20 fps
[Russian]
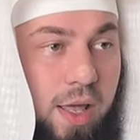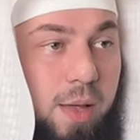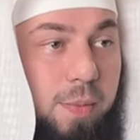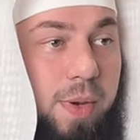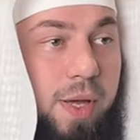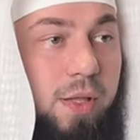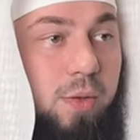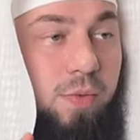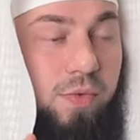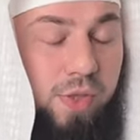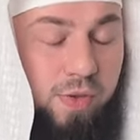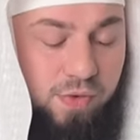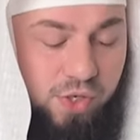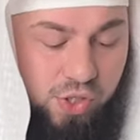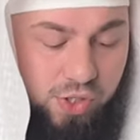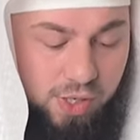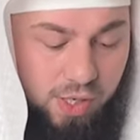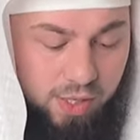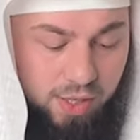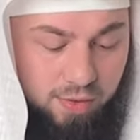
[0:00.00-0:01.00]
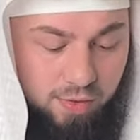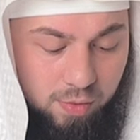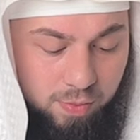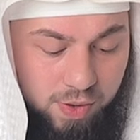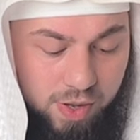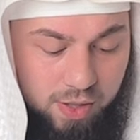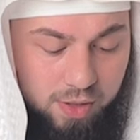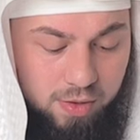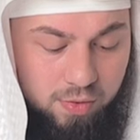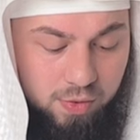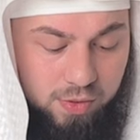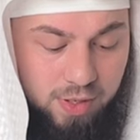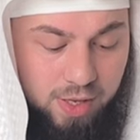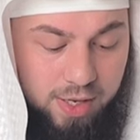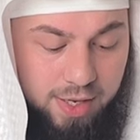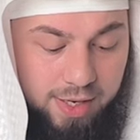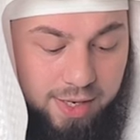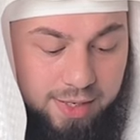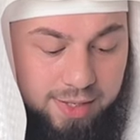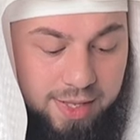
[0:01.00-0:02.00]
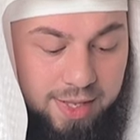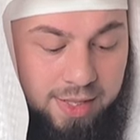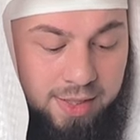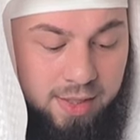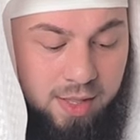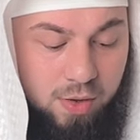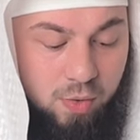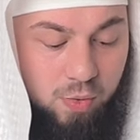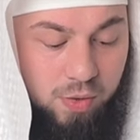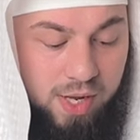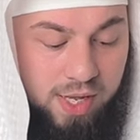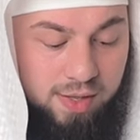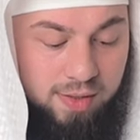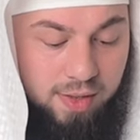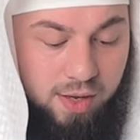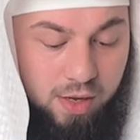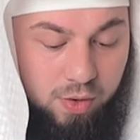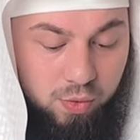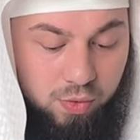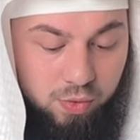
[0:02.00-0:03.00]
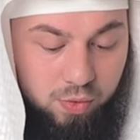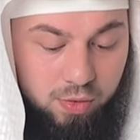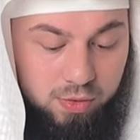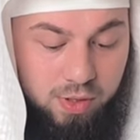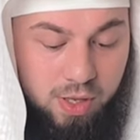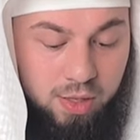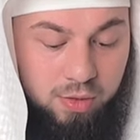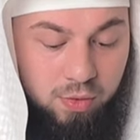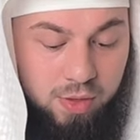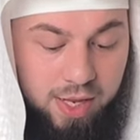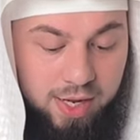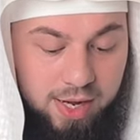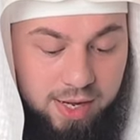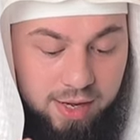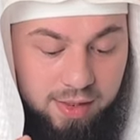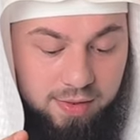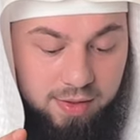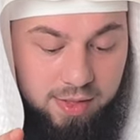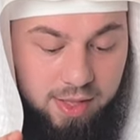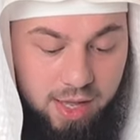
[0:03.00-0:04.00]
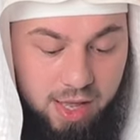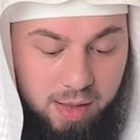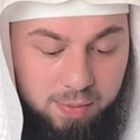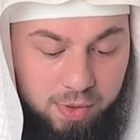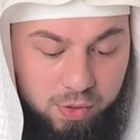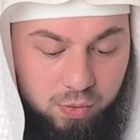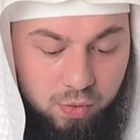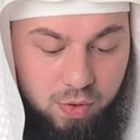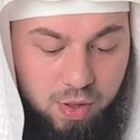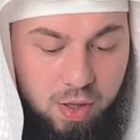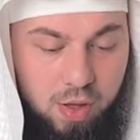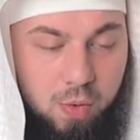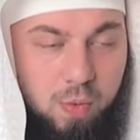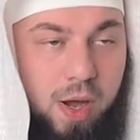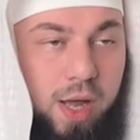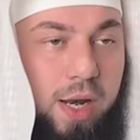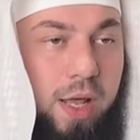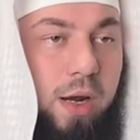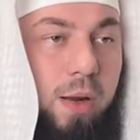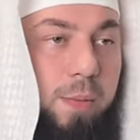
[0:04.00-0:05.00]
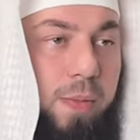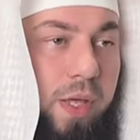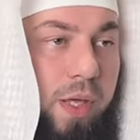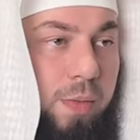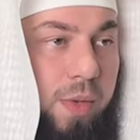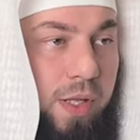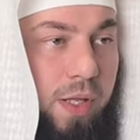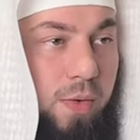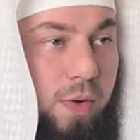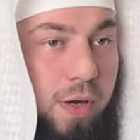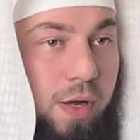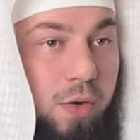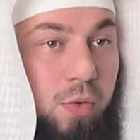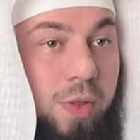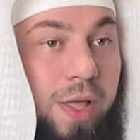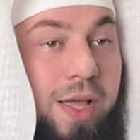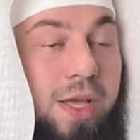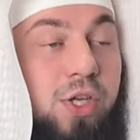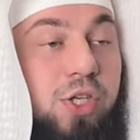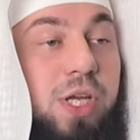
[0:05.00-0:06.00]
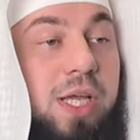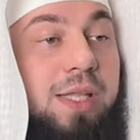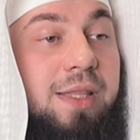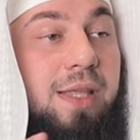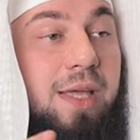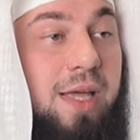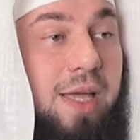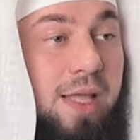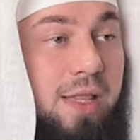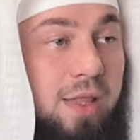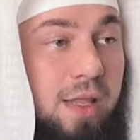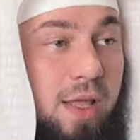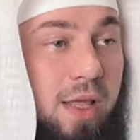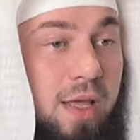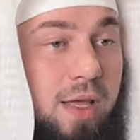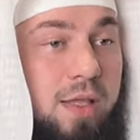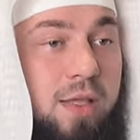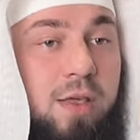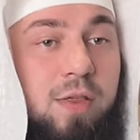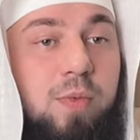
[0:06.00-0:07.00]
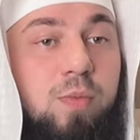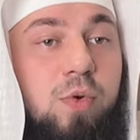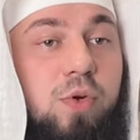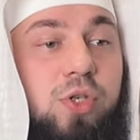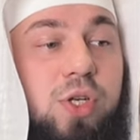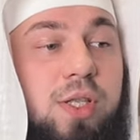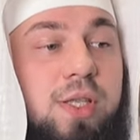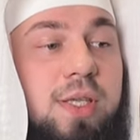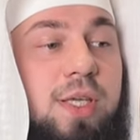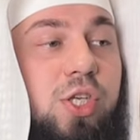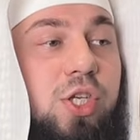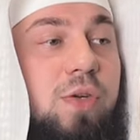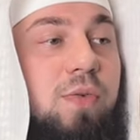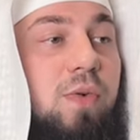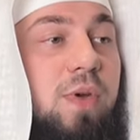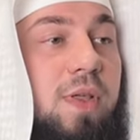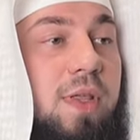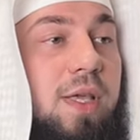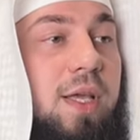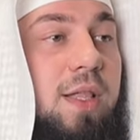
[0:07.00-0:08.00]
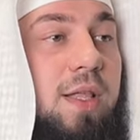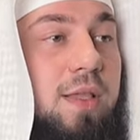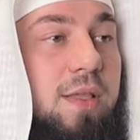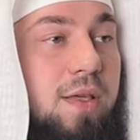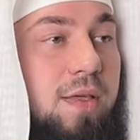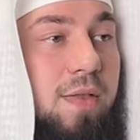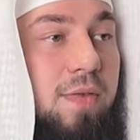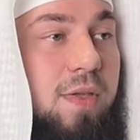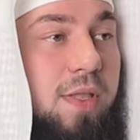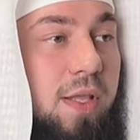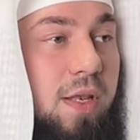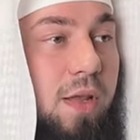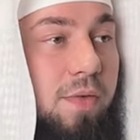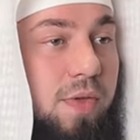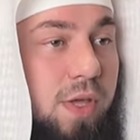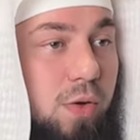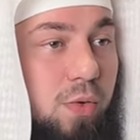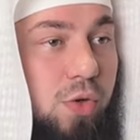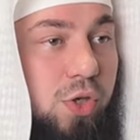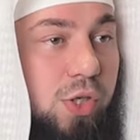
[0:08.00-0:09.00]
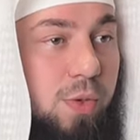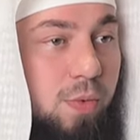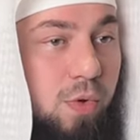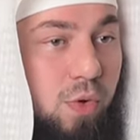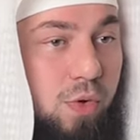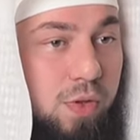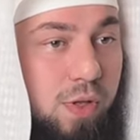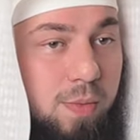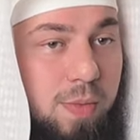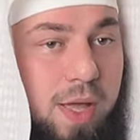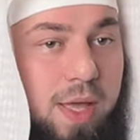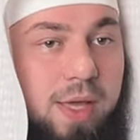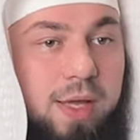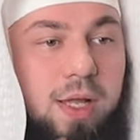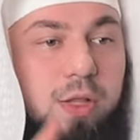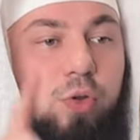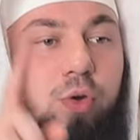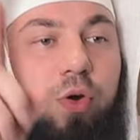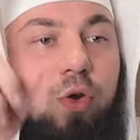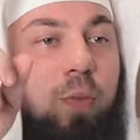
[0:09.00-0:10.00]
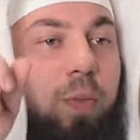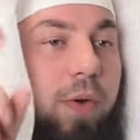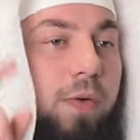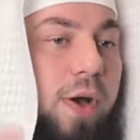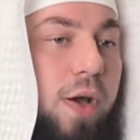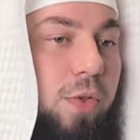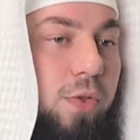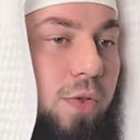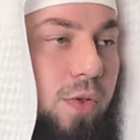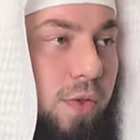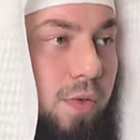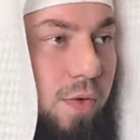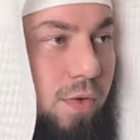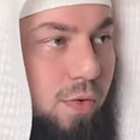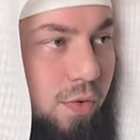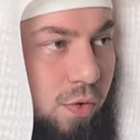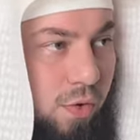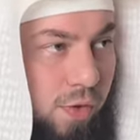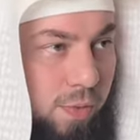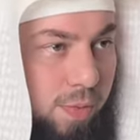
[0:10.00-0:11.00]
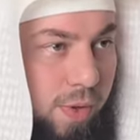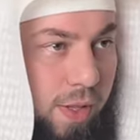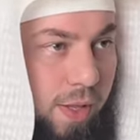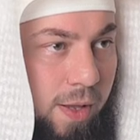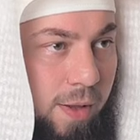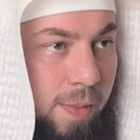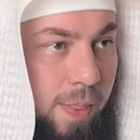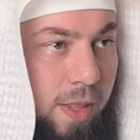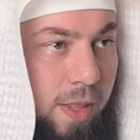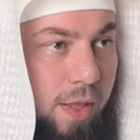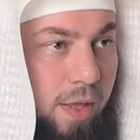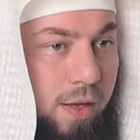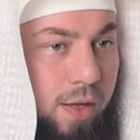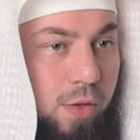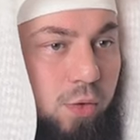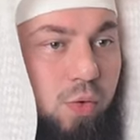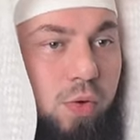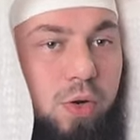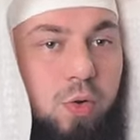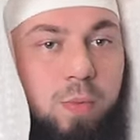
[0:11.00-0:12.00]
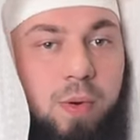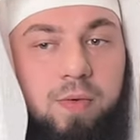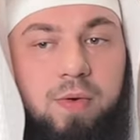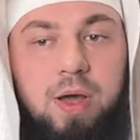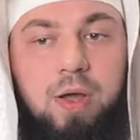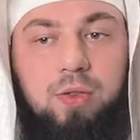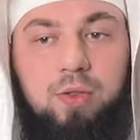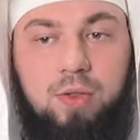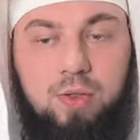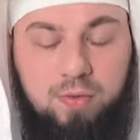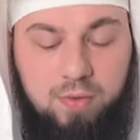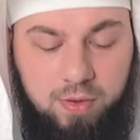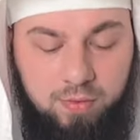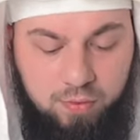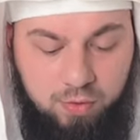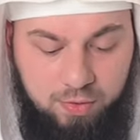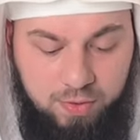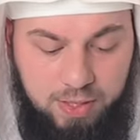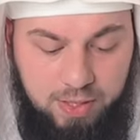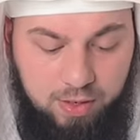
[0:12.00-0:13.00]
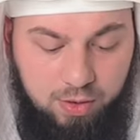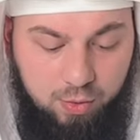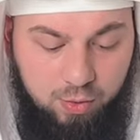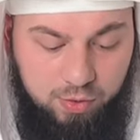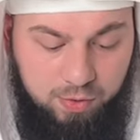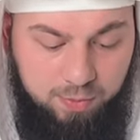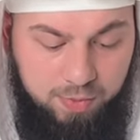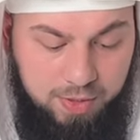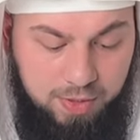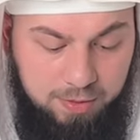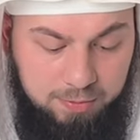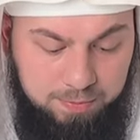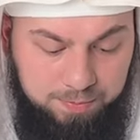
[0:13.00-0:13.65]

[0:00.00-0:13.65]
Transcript: Поэтому Всевышний Аллах Субханаху ва Та'аля говорит, «Иннаху лейса лаху султанун аля ладзина аману ва аля раббихим ятаваккалюн». Шайтан не сможет ничего сделать действительно верующим людям, которые уповают на своего Господа которые уповают на своего Господа.